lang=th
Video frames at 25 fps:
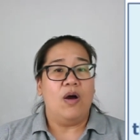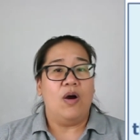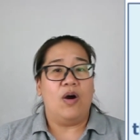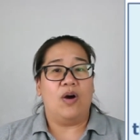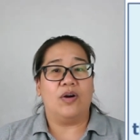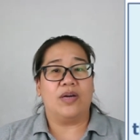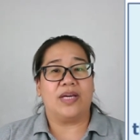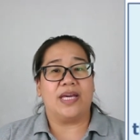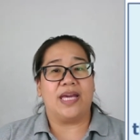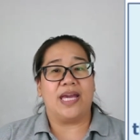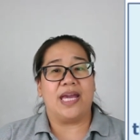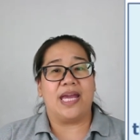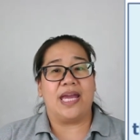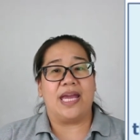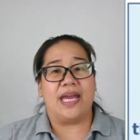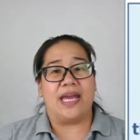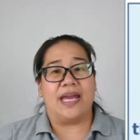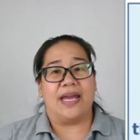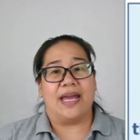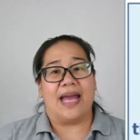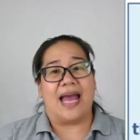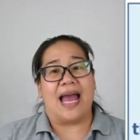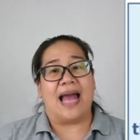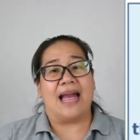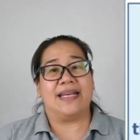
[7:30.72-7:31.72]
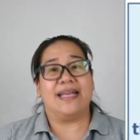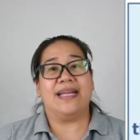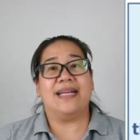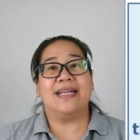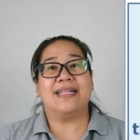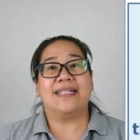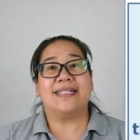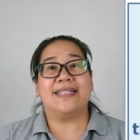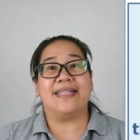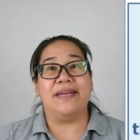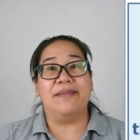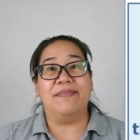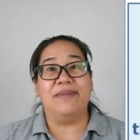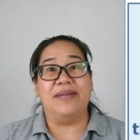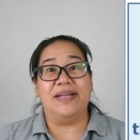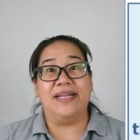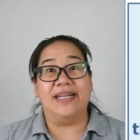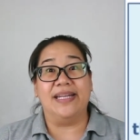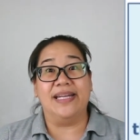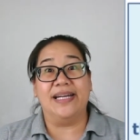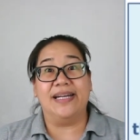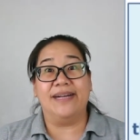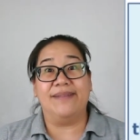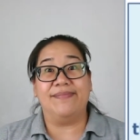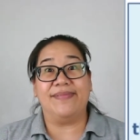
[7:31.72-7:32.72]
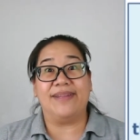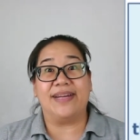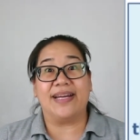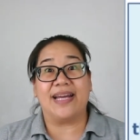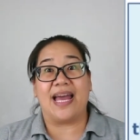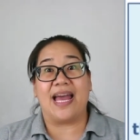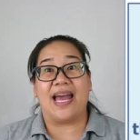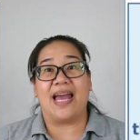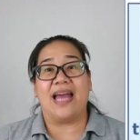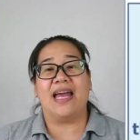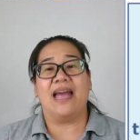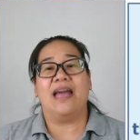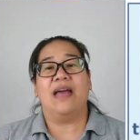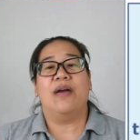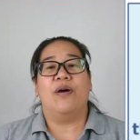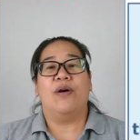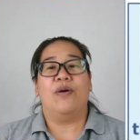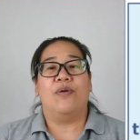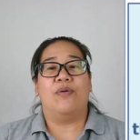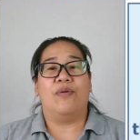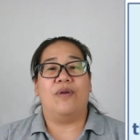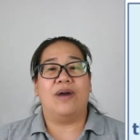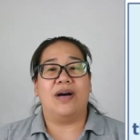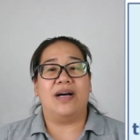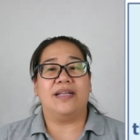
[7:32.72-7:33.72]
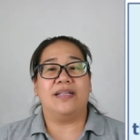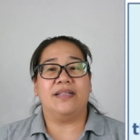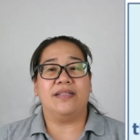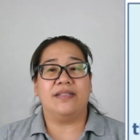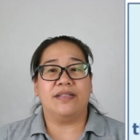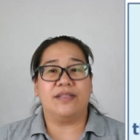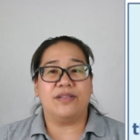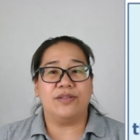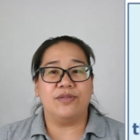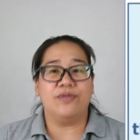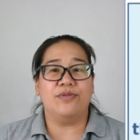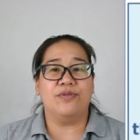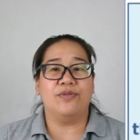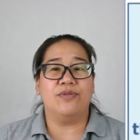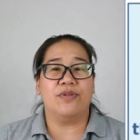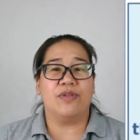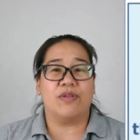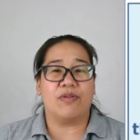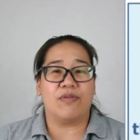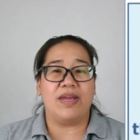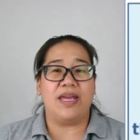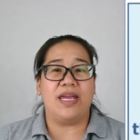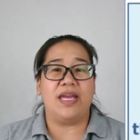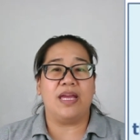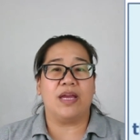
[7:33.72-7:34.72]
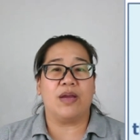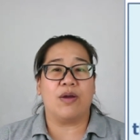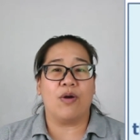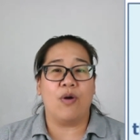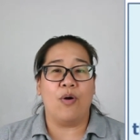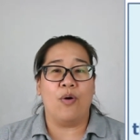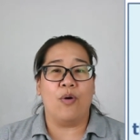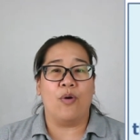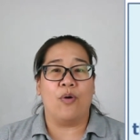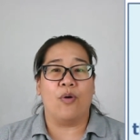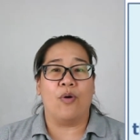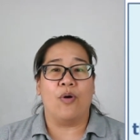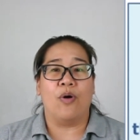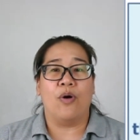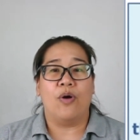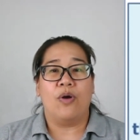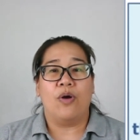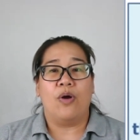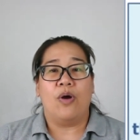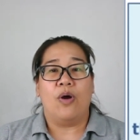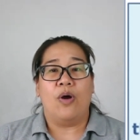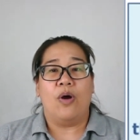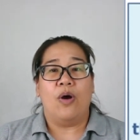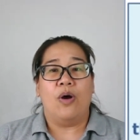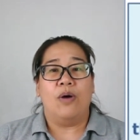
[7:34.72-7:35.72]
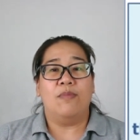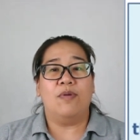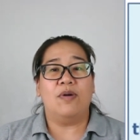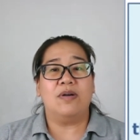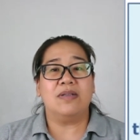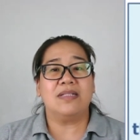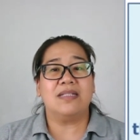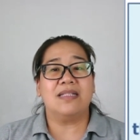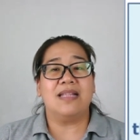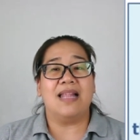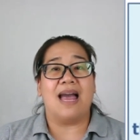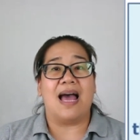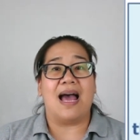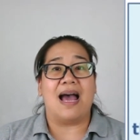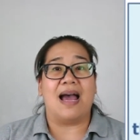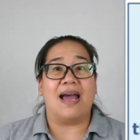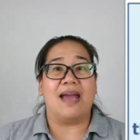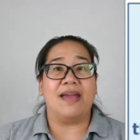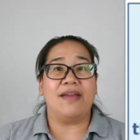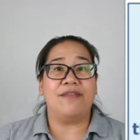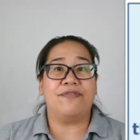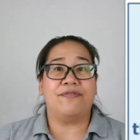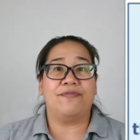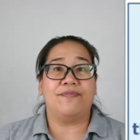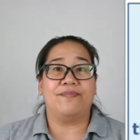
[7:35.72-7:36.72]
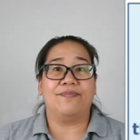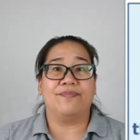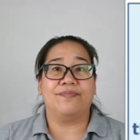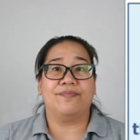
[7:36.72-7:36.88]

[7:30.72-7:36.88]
โอเค อ่านทีละสีเหมือนเดิมนะคะ one two three go most life